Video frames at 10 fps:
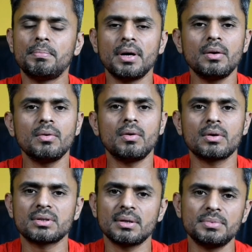फलों
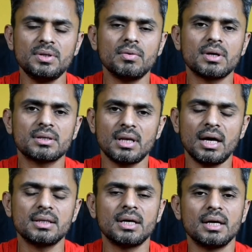और सब्जियों का
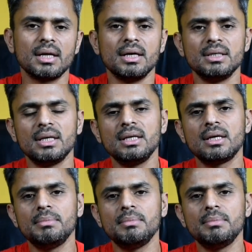सलाद खाना है यानी